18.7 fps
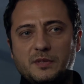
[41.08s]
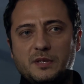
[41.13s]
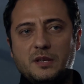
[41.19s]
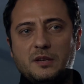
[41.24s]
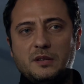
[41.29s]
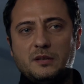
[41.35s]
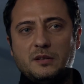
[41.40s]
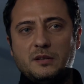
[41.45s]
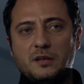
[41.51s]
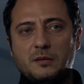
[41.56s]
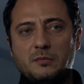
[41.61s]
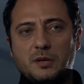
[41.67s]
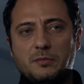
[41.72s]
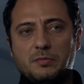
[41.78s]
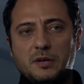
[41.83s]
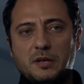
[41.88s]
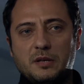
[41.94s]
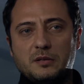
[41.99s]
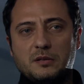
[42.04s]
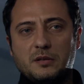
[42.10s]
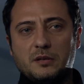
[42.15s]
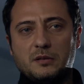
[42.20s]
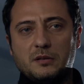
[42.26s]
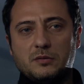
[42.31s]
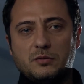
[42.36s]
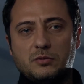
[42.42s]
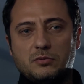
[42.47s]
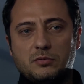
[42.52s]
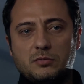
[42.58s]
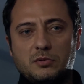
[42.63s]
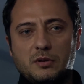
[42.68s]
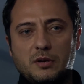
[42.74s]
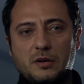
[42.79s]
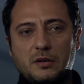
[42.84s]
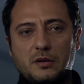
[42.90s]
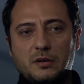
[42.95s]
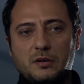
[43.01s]
Seni dinlemek bile insanlık suçu
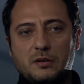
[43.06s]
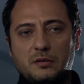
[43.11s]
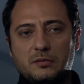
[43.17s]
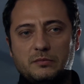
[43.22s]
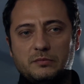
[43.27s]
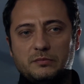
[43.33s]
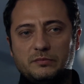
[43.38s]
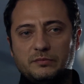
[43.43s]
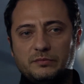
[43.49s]
Serdar.